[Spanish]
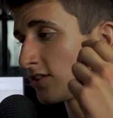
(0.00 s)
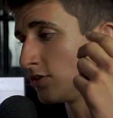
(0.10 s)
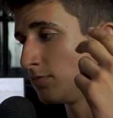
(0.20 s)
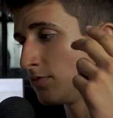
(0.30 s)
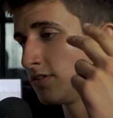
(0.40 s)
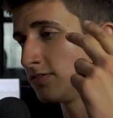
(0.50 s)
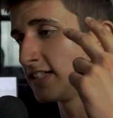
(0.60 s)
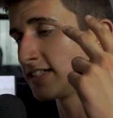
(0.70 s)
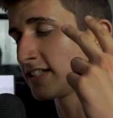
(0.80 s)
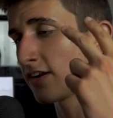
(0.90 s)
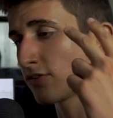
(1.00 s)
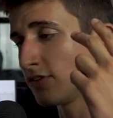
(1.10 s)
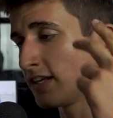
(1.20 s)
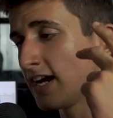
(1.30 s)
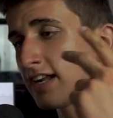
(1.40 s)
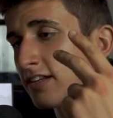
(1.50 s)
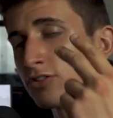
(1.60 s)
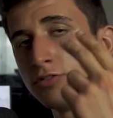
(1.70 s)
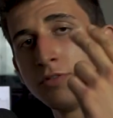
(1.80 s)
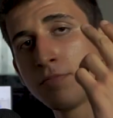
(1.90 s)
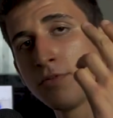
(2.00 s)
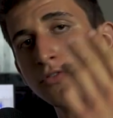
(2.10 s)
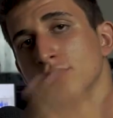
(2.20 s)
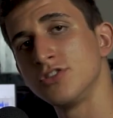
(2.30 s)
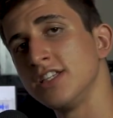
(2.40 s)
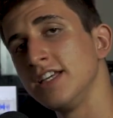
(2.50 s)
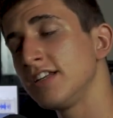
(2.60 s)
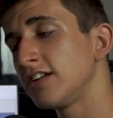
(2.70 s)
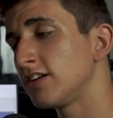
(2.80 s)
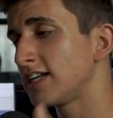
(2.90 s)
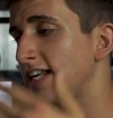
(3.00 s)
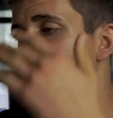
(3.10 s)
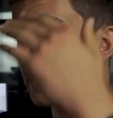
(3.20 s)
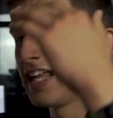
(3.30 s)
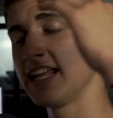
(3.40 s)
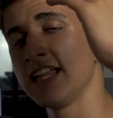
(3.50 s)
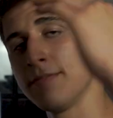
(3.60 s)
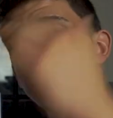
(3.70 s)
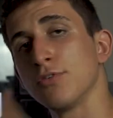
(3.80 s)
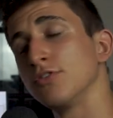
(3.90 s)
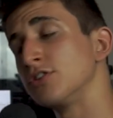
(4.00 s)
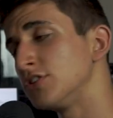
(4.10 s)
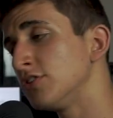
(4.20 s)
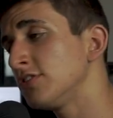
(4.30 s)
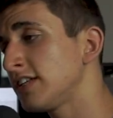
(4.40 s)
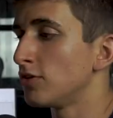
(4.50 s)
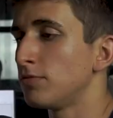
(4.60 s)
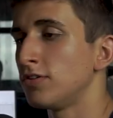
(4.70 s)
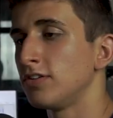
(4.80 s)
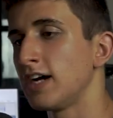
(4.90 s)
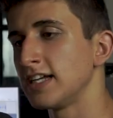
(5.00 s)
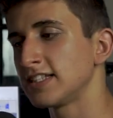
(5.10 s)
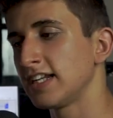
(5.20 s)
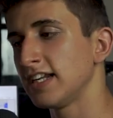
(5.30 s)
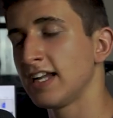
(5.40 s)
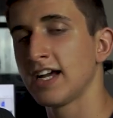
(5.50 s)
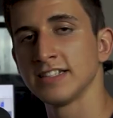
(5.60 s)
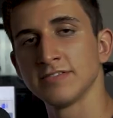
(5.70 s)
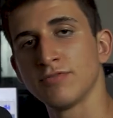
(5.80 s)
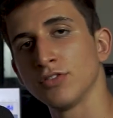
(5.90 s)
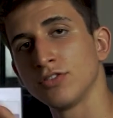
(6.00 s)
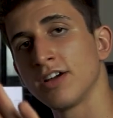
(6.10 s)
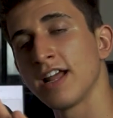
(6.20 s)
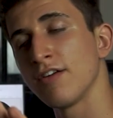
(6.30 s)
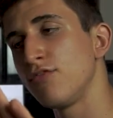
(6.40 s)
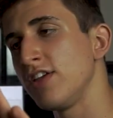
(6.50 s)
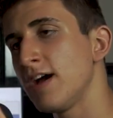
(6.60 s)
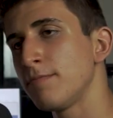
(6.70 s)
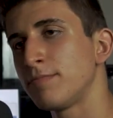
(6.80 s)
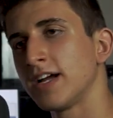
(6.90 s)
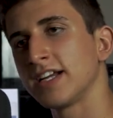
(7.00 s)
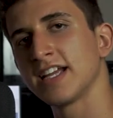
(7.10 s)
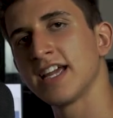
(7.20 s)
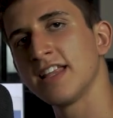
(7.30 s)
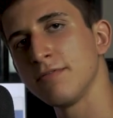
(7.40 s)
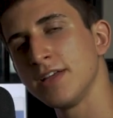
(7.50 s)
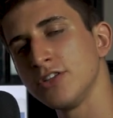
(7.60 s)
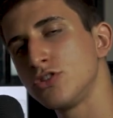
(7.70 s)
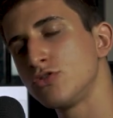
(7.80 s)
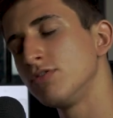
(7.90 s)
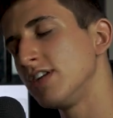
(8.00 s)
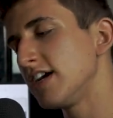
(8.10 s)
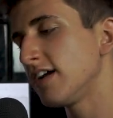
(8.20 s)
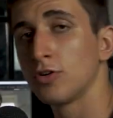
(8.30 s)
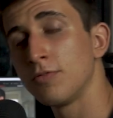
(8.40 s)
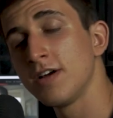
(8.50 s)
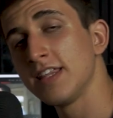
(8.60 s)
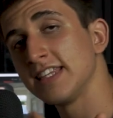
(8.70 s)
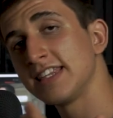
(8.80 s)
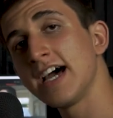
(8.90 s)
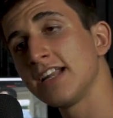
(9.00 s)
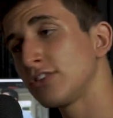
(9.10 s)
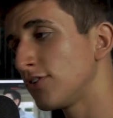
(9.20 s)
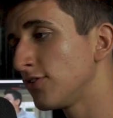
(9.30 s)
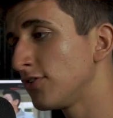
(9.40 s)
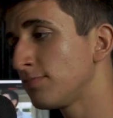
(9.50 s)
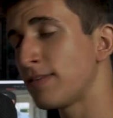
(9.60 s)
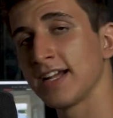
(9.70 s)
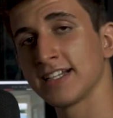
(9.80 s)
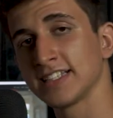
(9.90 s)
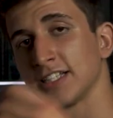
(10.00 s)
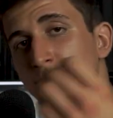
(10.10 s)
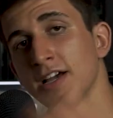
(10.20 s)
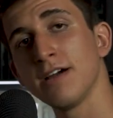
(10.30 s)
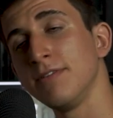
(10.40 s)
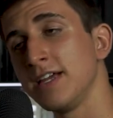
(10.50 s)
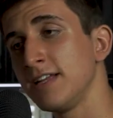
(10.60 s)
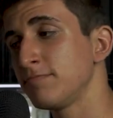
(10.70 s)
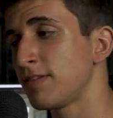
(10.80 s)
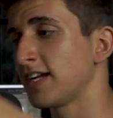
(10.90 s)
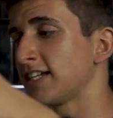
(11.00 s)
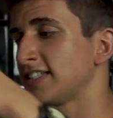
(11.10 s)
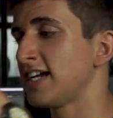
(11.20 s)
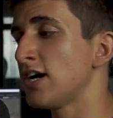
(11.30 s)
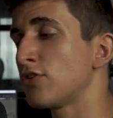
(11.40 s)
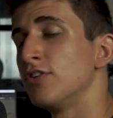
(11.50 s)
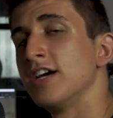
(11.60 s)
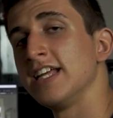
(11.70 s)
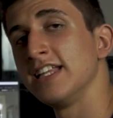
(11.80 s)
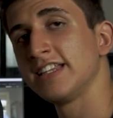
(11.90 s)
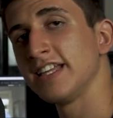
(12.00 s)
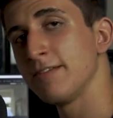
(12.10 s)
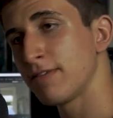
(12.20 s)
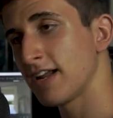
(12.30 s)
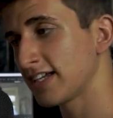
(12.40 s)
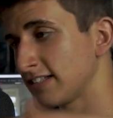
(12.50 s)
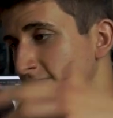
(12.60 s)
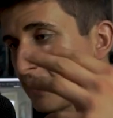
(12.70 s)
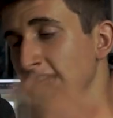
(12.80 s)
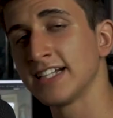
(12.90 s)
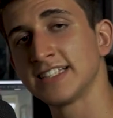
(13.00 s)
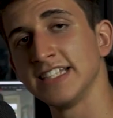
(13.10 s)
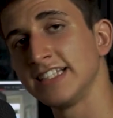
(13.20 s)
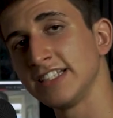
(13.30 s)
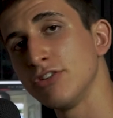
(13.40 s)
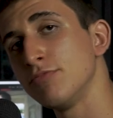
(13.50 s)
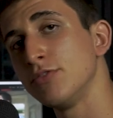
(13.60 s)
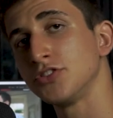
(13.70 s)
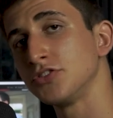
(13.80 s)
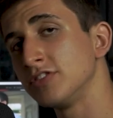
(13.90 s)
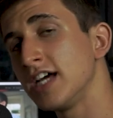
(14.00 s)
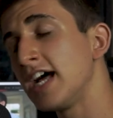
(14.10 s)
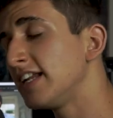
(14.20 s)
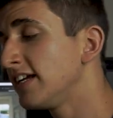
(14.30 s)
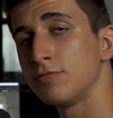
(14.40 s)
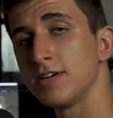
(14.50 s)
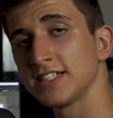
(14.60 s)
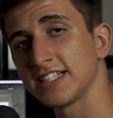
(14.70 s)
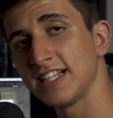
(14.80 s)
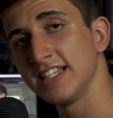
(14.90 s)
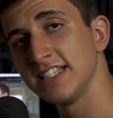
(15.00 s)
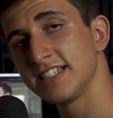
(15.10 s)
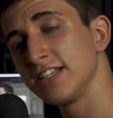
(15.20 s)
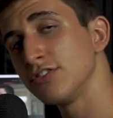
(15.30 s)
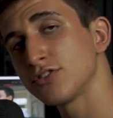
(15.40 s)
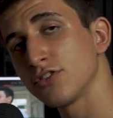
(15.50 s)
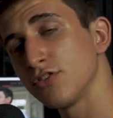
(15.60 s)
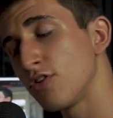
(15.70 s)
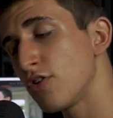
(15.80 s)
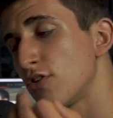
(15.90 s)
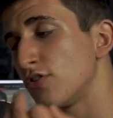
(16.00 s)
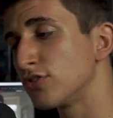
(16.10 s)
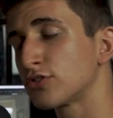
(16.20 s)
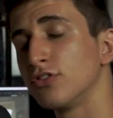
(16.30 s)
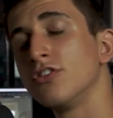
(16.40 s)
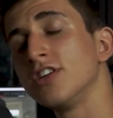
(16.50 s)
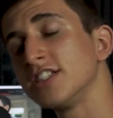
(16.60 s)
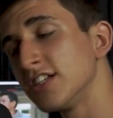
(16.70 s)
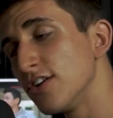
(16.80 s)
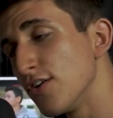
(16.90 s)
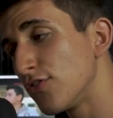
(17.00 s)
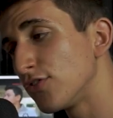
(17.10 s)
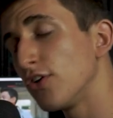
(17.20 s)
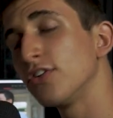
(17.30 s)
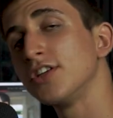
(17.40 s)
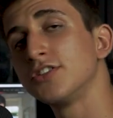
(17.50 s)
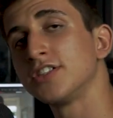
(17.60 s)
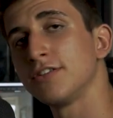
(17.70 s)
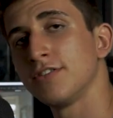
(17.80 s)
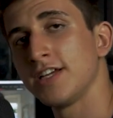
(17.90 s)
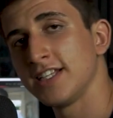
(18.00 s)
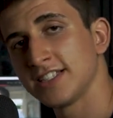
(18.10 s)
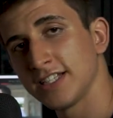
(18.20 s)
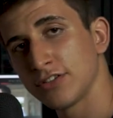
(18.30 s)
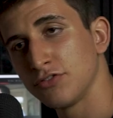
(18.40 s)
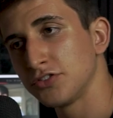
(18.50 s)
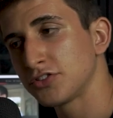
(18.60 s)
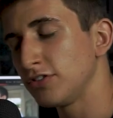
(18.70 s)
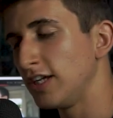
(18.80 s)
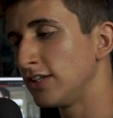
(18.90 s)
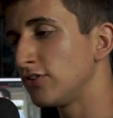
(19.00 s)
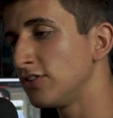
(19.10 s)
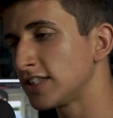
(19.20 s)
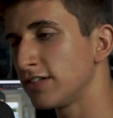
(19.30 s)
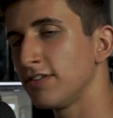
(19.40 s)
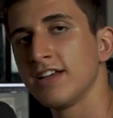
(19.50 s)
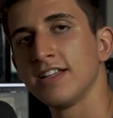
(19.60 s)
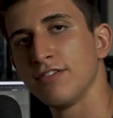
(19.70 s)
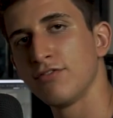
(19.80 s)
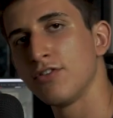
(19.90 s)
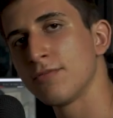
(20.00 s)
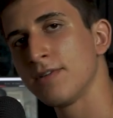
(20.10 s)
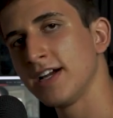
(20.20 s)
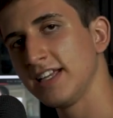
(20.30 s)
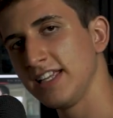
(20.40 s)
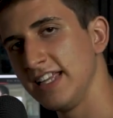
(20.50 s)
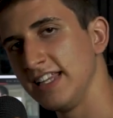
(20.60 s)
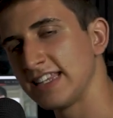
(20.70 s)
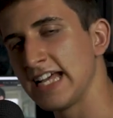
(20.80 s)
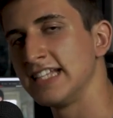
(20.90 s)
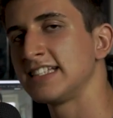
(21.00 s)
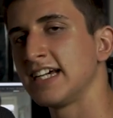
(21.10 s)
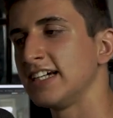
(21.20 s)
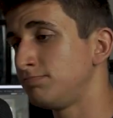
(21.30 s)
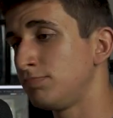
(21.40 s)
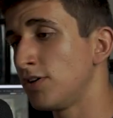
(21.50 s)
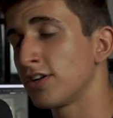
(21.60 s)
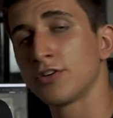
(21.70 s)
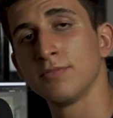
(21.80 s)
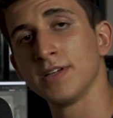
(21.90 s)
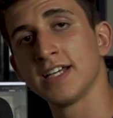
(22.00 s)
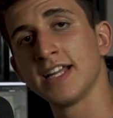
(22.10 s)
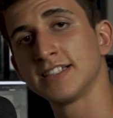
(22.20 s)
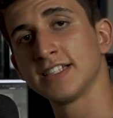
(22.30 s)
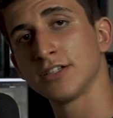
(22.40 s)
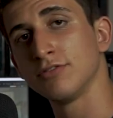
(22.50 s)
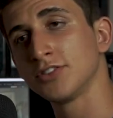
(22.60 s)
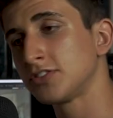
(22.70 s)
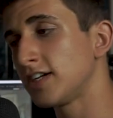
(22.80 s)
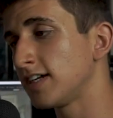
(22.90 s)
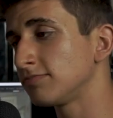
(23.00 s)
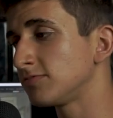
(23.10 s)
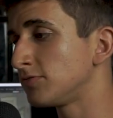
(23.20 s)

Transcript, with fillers: cómo desarrollar, cómo producir la cadena de producción, cómo hacer la fotografía para que quede bien chula, cómo editar todo para que se vea bien, para que sea coherente y para que tenga sentido emocional, cómo hacer el diseño sonoro, los colores. Todo eso se ve en este curso y todo se ve de forma intensa. Puedo recomendar este curso a